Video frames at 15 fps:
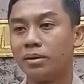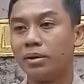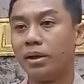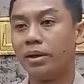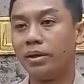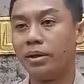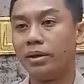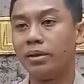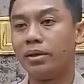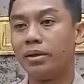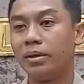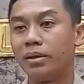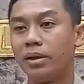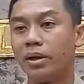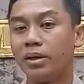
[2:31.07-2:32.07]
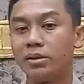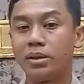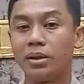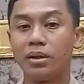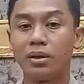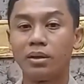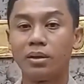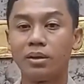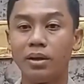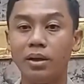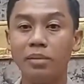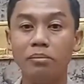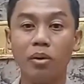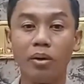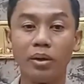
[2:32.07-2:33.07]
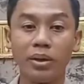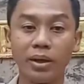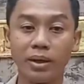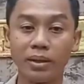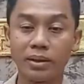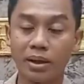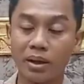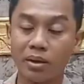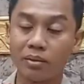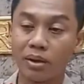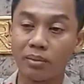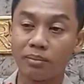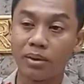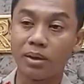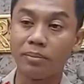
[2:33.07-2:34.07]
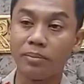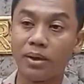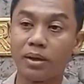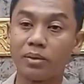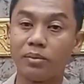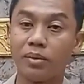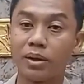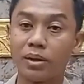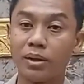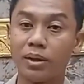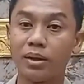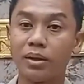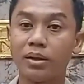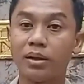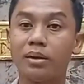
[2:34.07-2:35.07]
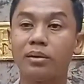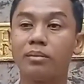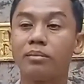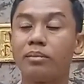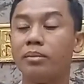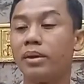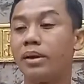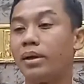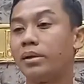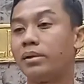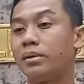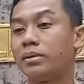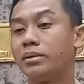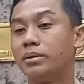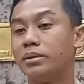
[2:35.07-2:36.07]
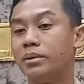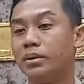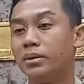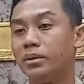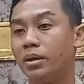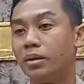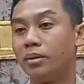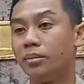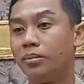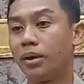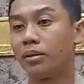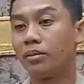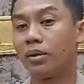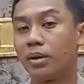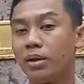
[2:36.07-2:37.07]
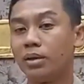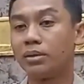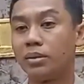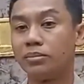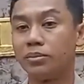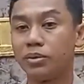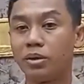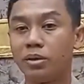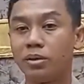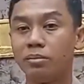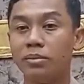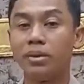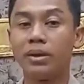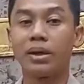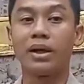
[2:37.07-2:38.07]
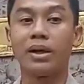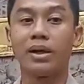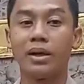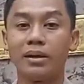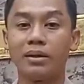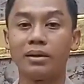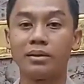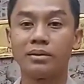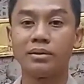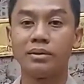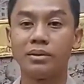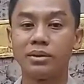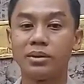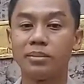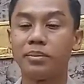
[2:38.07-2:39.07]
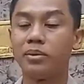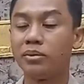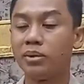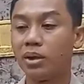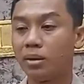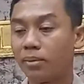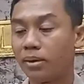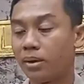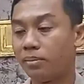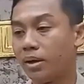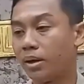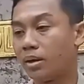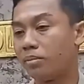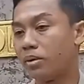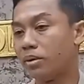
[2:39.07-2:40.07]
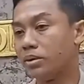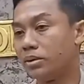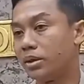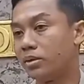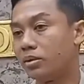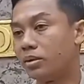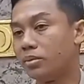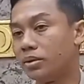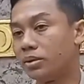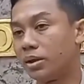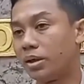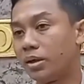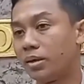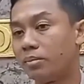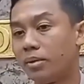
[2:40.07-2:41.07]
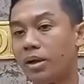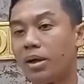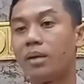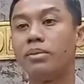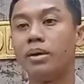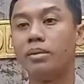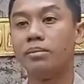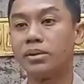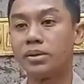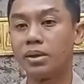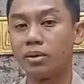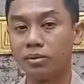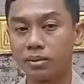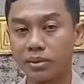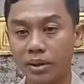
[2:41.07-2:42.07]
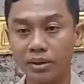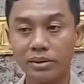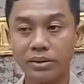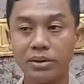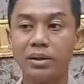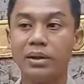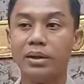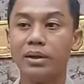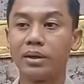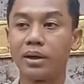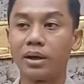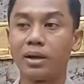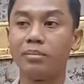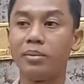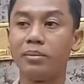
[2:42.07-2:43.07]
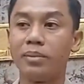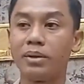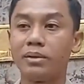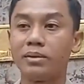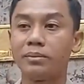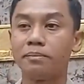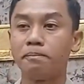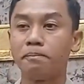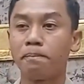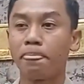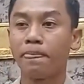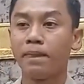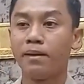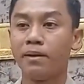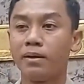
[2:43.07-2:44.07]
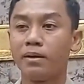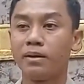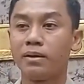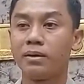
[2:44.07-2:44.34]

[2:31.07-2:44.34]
dari hasil simbol yang kita lakukan pada pihak keluarga kemarin dari pihak keluarga yang Samsul menyerahkan sepenuhnya kepada pihak kepolisian untuk bisa menangkap yang bersangkutan karena memang e,